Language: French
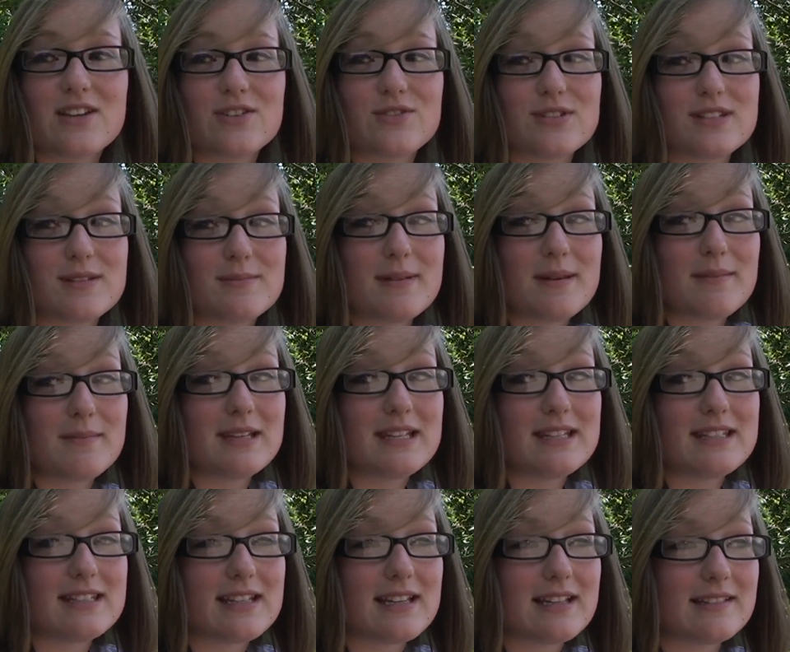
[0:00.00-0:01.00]
Je sais pas,
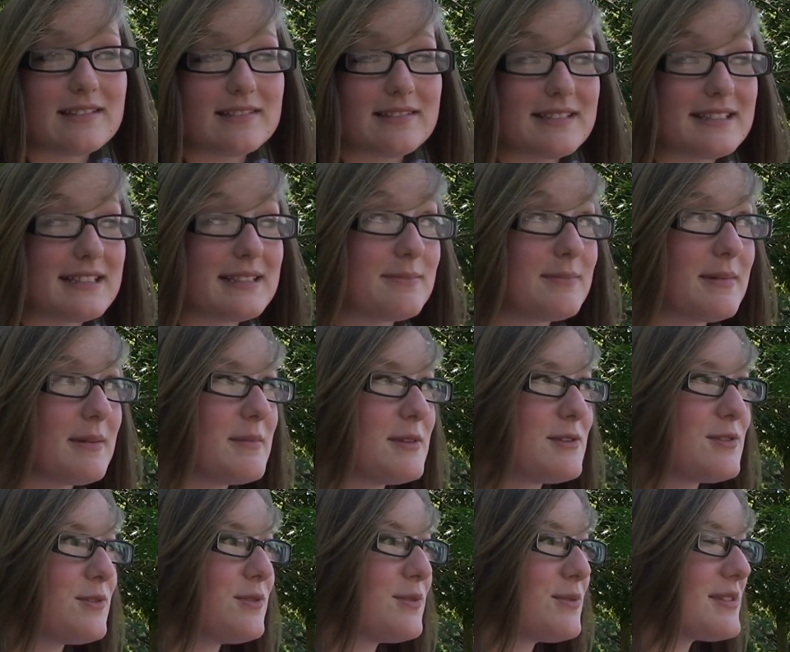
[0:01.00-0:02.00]
Mélissa, c'est pas
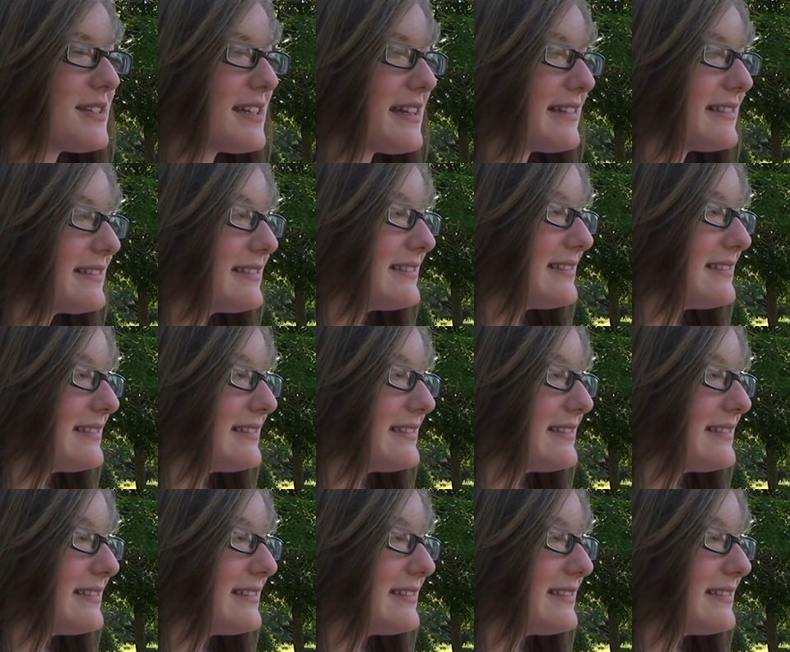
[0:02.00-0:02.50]
mes oignons, ça.